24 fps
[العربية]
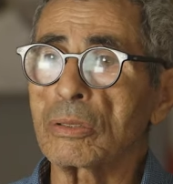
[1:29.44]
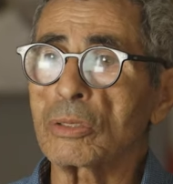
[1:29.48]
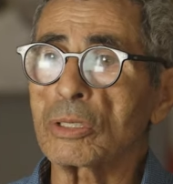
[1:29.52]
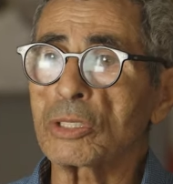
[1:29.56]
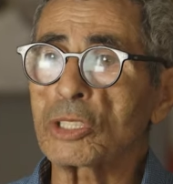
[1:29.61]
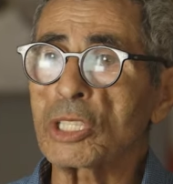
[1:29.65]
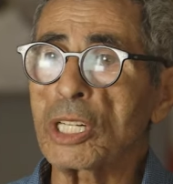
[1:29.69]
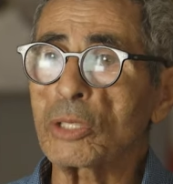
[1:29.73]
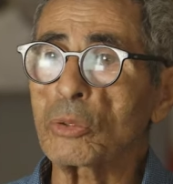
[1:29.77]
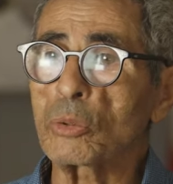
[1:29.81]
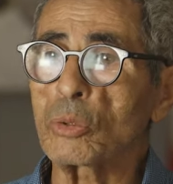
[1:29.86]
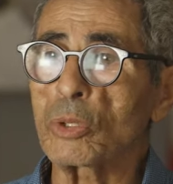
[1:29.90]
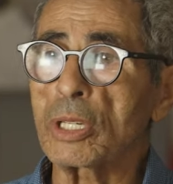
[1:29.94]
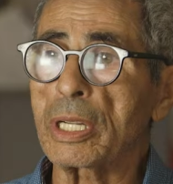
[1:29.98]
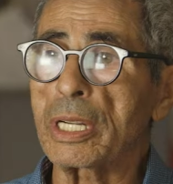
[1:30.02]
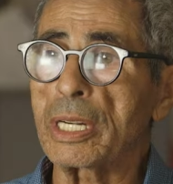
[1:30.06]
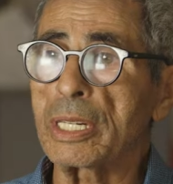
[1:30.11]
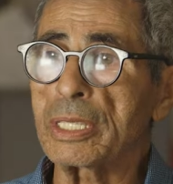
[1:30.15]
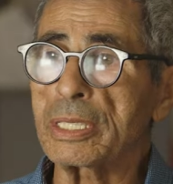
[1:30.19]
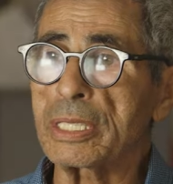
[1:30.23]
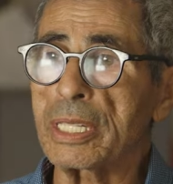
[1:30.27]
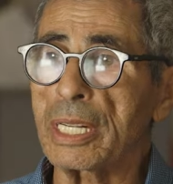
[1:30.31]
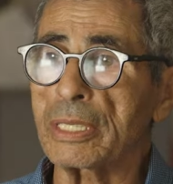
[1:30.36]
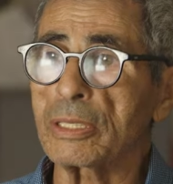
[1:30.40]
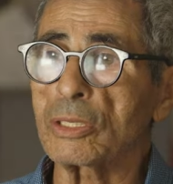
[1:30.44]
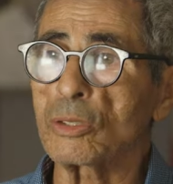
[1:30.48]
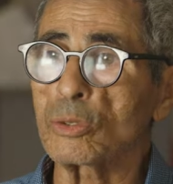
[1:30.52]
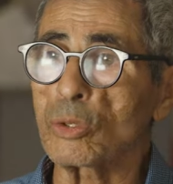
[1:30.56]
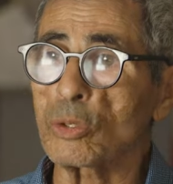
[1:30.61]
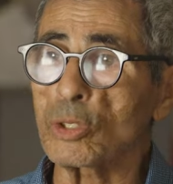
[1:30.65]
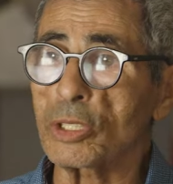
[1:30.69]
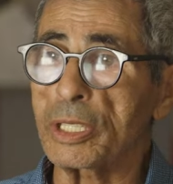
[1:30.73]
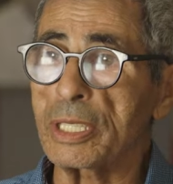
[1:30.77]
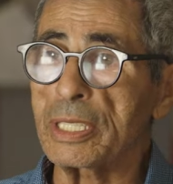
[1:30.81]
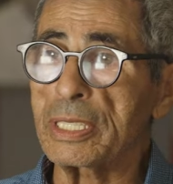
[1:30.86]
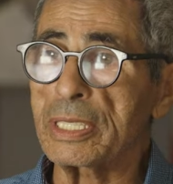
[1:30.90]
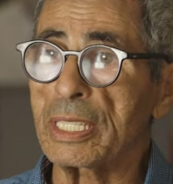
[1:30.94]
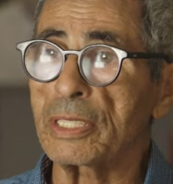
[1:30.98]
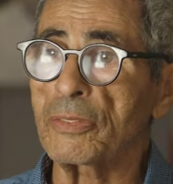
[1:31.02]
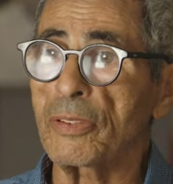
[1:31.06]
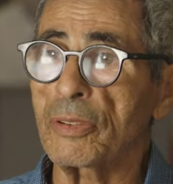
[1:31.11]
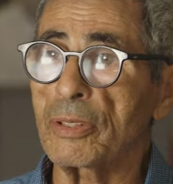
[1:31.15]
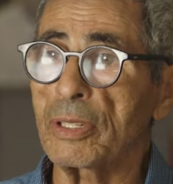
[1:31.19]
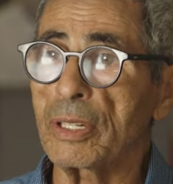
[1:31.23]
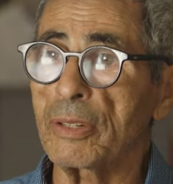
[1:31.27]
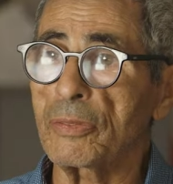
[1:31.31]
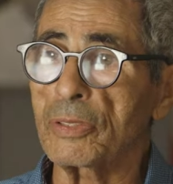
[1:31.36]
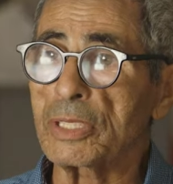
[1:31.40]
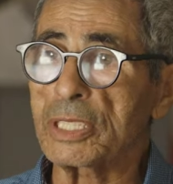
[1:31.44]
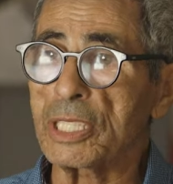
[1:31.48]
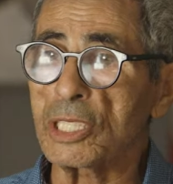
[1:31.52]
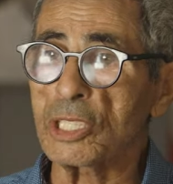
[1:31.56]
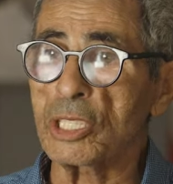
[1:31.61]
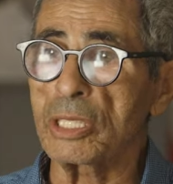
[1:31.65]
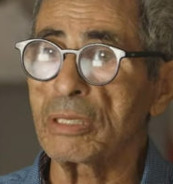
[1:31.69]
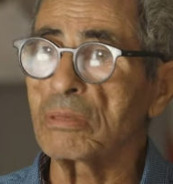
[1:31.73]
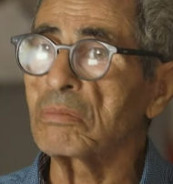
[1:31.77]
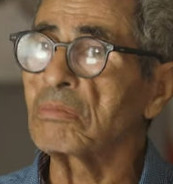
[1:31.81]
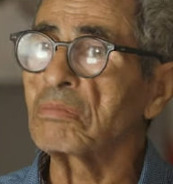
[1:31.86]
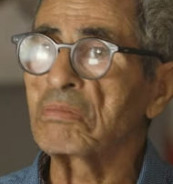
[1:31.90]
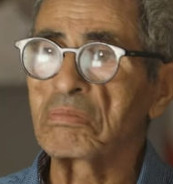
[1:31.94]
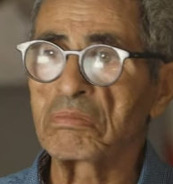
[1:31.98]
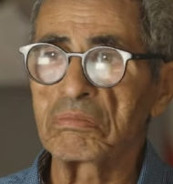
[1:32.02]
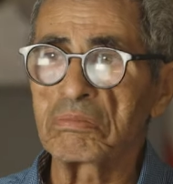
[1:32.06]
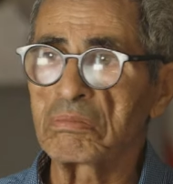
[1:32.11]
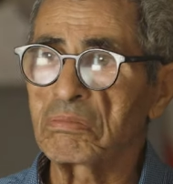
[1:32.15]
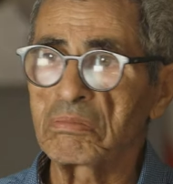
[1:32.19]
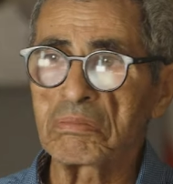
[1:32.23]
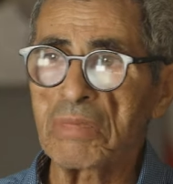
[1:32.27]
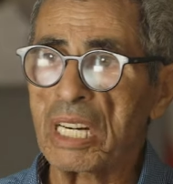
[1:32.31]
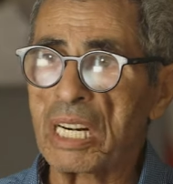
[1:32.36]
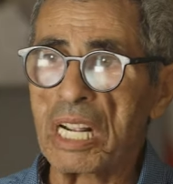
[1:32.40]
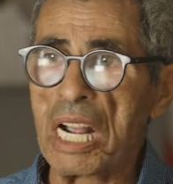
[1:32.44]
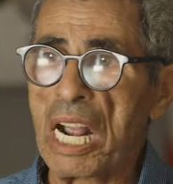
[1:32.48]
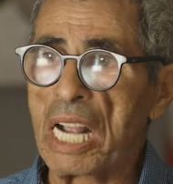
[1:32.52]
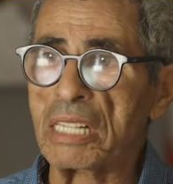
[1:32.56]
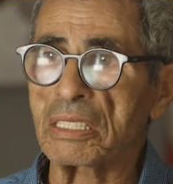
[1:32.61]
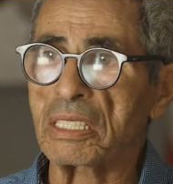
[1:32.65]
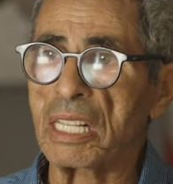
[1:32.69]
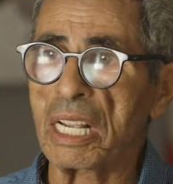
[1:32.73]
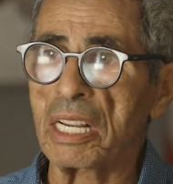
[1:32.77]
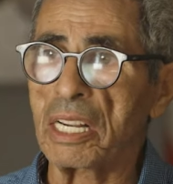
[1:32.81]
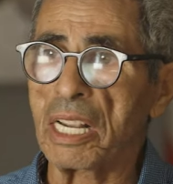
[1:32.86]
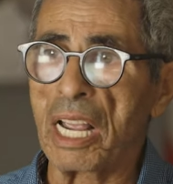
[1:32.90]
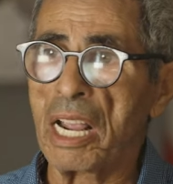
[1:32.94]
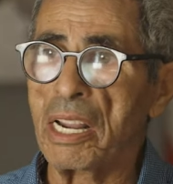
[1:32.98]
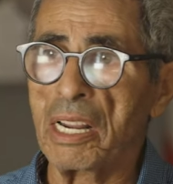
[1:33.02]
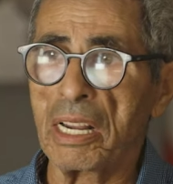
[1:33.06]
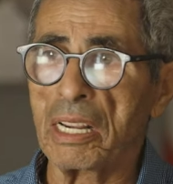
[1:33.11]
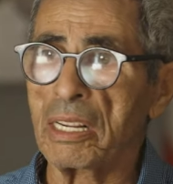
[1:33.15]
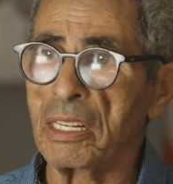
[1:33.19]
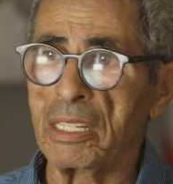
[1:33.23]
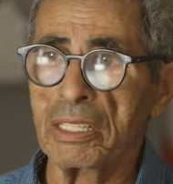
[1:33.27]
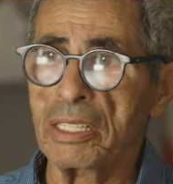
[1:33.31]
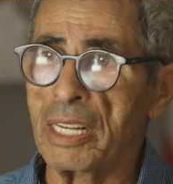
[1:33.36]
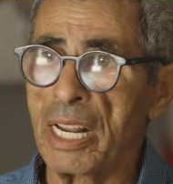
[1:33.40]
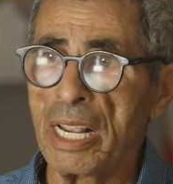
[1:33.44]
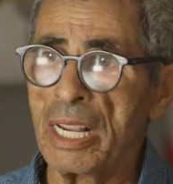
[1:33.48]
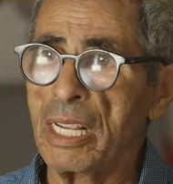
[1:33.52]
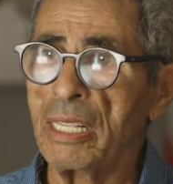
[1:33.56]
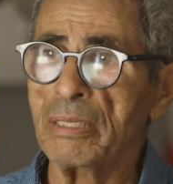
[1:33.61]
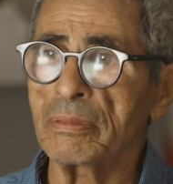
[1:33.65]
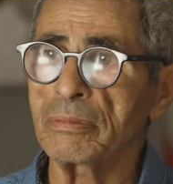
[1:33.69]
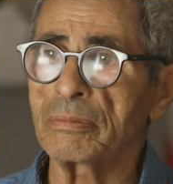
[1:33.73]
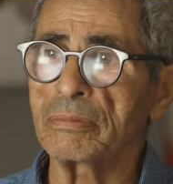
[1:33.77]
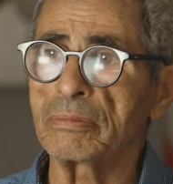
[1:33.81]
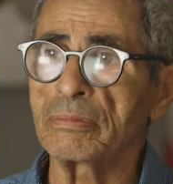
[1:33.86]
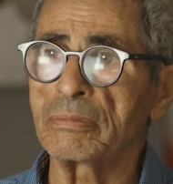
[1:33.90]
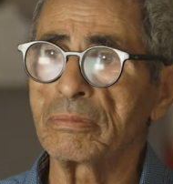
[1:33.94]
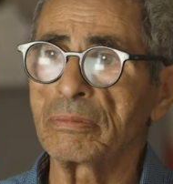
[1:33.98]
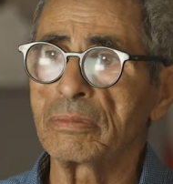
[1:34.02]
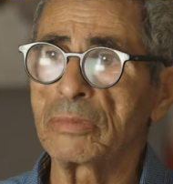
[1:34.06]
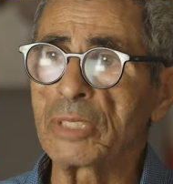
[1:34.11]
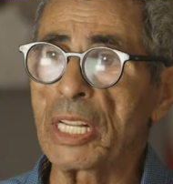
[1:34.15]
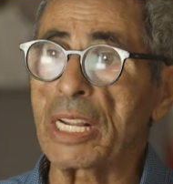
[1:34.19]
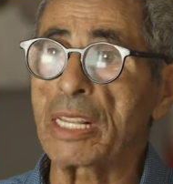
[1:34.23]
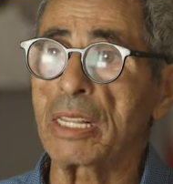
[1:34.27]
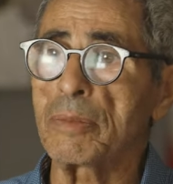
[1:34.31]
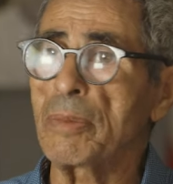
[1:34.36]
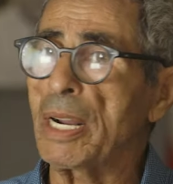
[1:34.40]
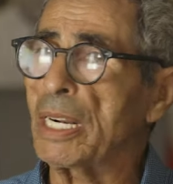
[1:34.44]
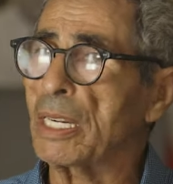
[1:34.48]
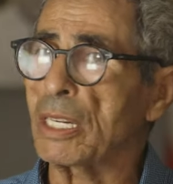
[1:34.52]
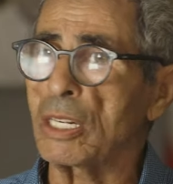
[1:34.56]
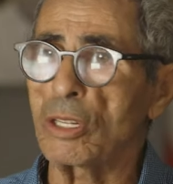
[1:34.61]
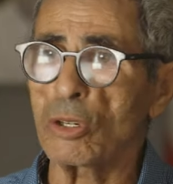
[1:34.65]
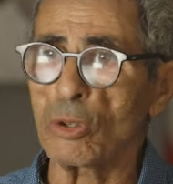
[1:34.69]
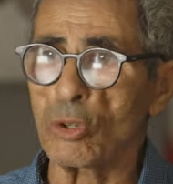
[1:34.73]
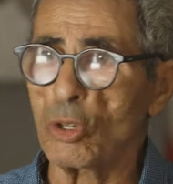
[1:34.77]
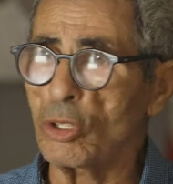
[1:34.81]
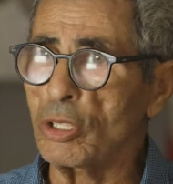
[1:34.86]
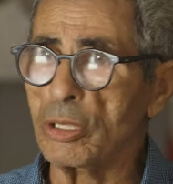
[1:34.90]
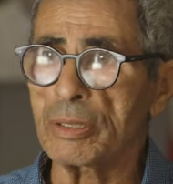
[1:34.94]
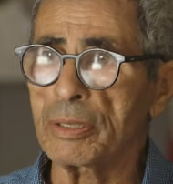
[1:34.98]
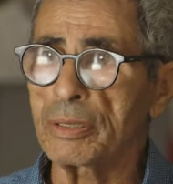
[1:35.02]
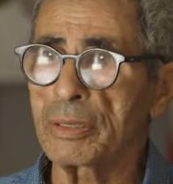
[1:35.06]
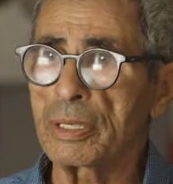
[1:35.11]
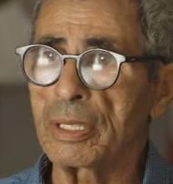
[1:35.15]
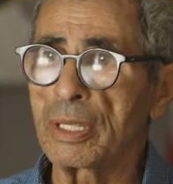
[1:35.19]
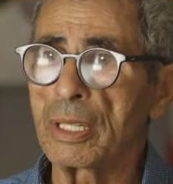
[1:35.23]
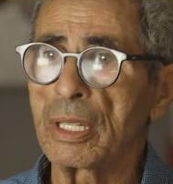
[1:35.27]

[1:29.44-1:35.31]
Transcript: جاتو كريزات زوز كريزات في السجن ما لقى حتى عنايه يكذب عليك اللي يقول لك